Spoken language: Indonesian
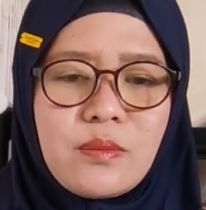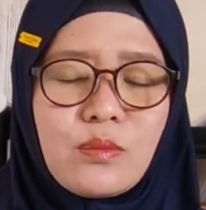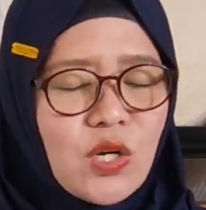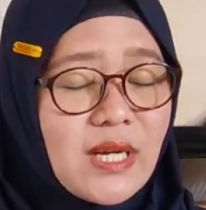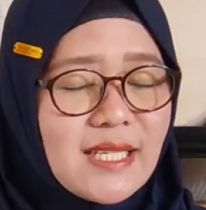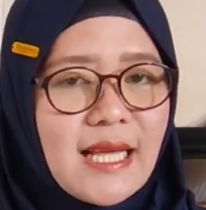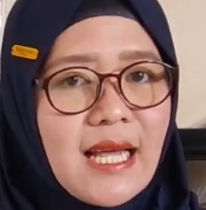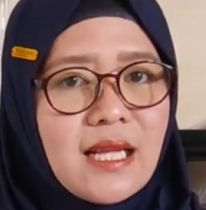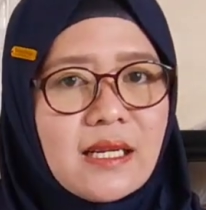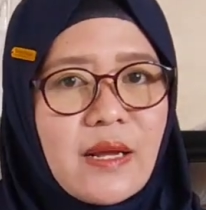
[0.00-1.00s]
dan kalau nggak
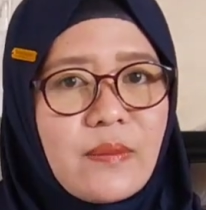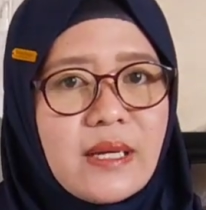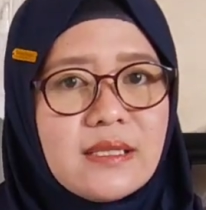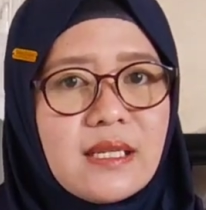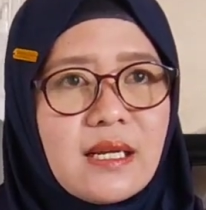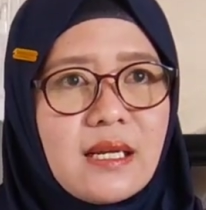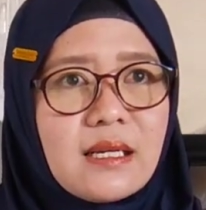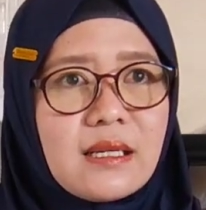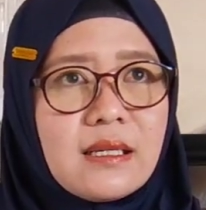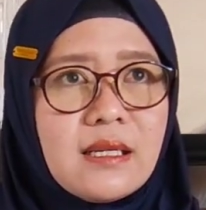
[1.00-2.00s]
salah
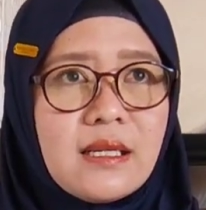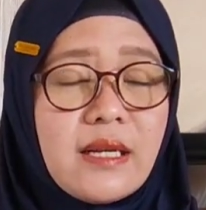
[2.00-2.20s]
namanya